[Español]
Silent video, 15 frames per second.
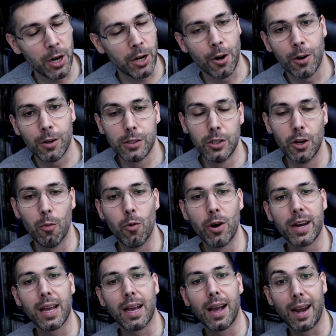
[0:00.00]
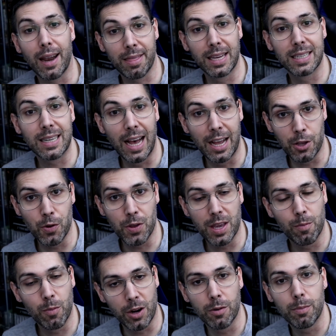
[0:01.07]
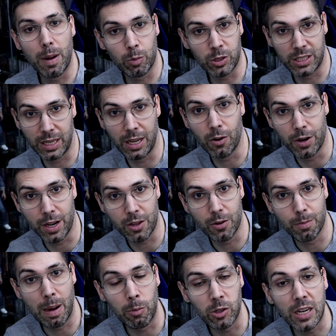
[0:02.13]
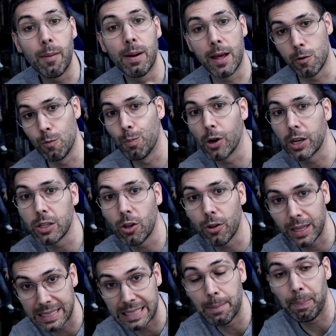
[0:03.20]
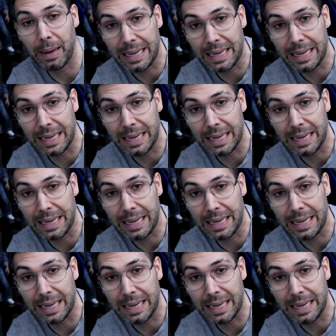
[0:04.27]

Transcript: Pero no, no muere gracias a Yuji. Bueno, vamos a seguir con ello. Vamos a hablar un poquito de ese